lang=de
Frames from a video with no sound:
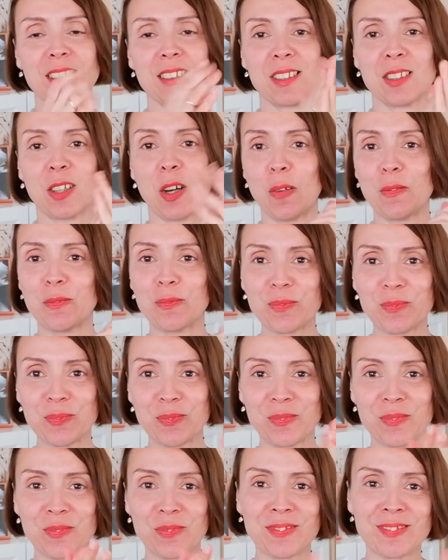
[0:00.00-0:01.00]
So,
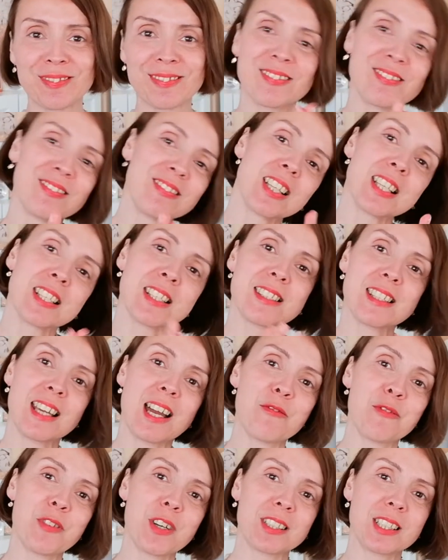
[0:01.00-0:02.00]
und das ist
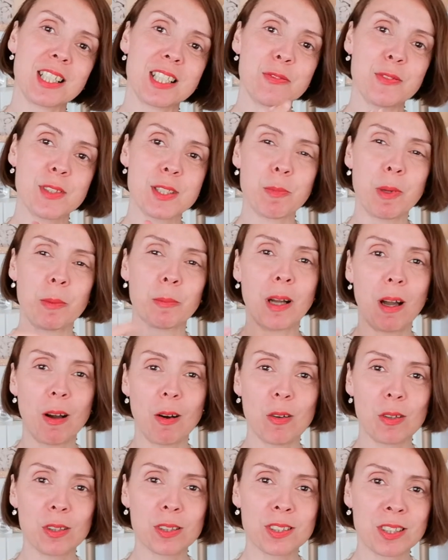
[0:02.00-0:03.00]
einfach das, was man
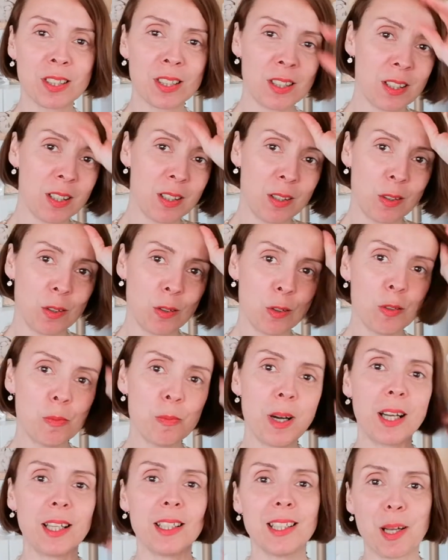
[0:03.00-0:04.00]
braucht,
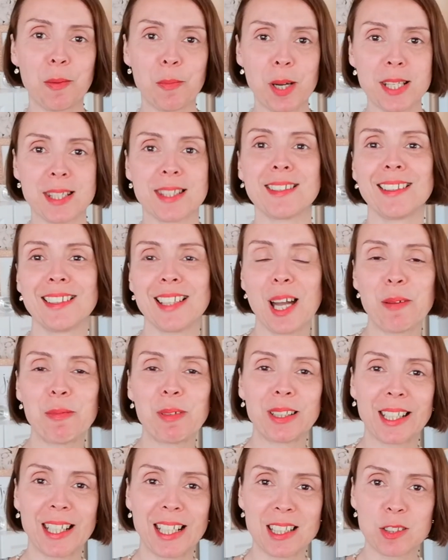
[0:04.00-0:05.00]
um einigermaßen an die
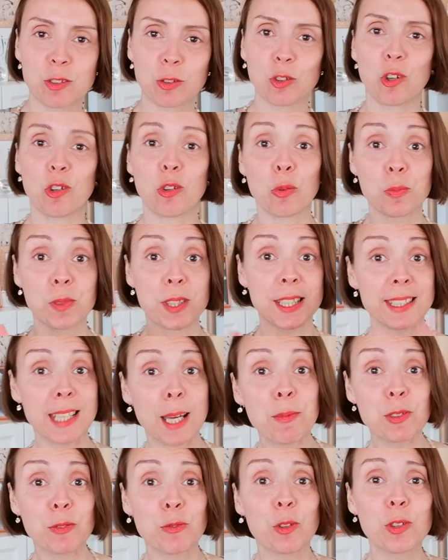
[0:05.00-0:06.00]
Arbeit gehen zu können, um sich
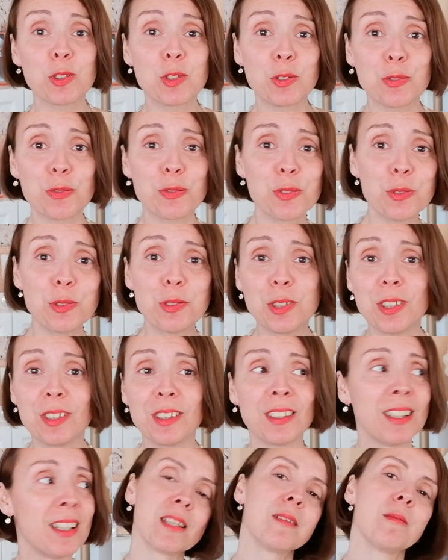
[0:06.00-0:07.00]
selbst
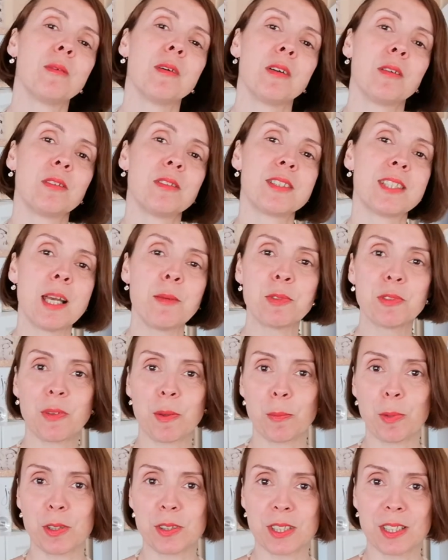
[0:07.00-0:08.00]
wohlzufühlen. Und selbst
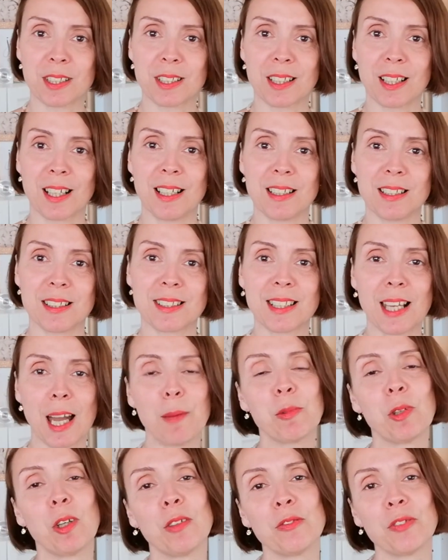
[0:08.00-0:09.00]
wenn plötzlich eine
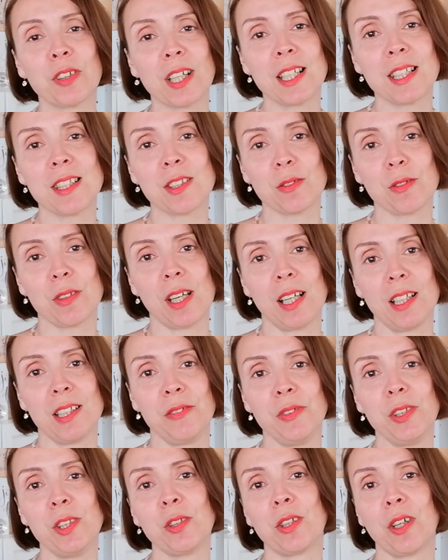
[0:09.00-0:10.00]
Skype-Konferenz oder
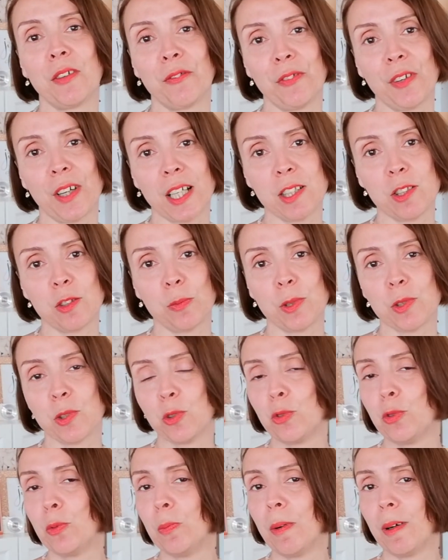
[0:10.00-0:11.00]
eine Videokonferenz über
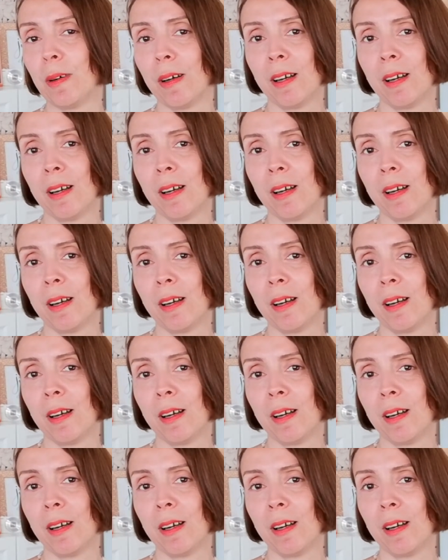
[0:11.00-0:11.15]
Zoom